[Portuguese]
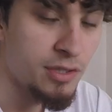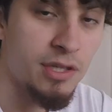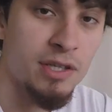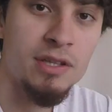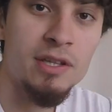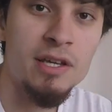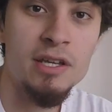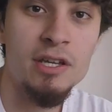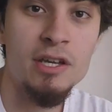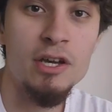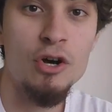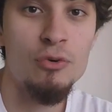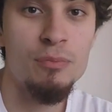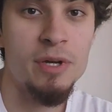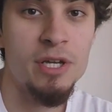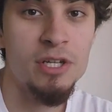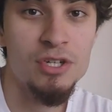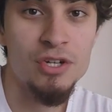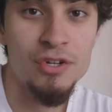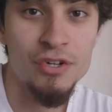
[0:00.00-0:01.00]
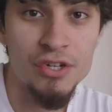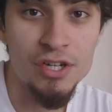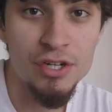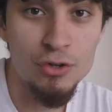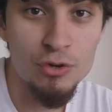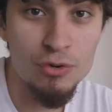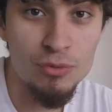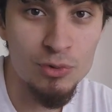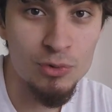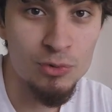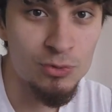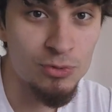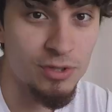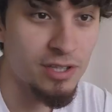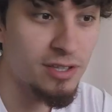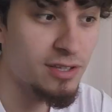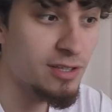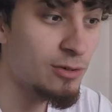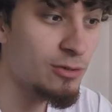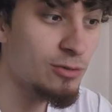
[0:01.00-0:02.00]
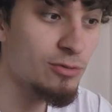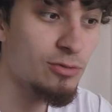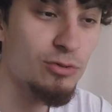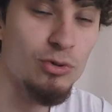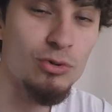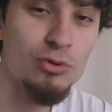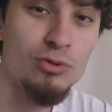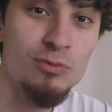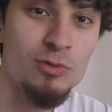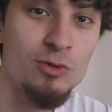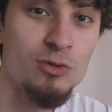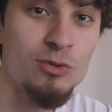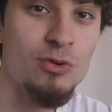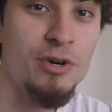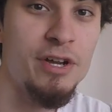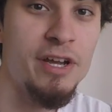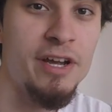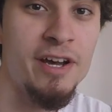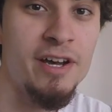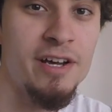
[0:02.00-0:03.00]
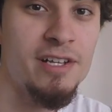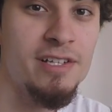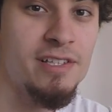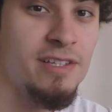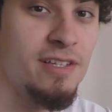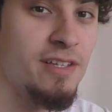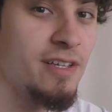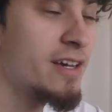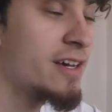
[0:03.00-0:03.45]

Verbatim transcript: E até que realmente ele ganhou o mundo, então todo mundo conhece e